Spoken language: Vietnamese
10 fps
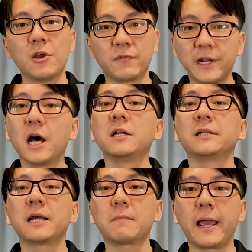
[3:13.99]
vậy nên
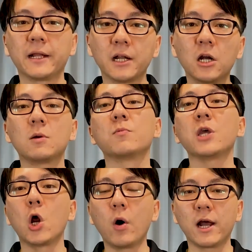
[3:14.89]
các bạn nên có một
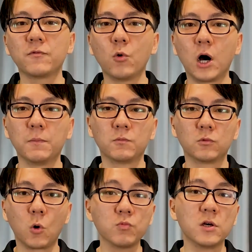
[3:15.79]
chế độ ăn phù hợp
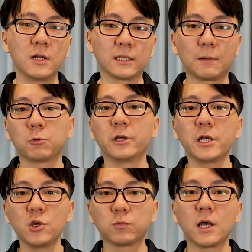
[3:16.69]
cũng như là tập luyện
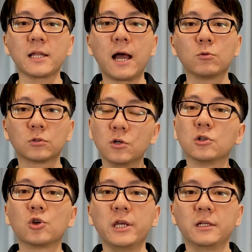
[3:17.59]
thể dục thể thao thường
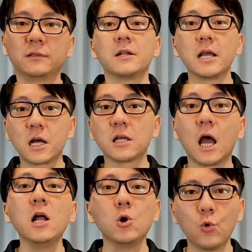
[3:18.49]
xuyên để cơ
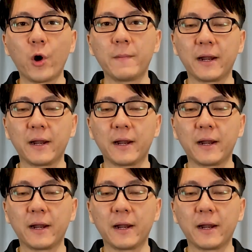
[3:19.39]
thể luôn khỏe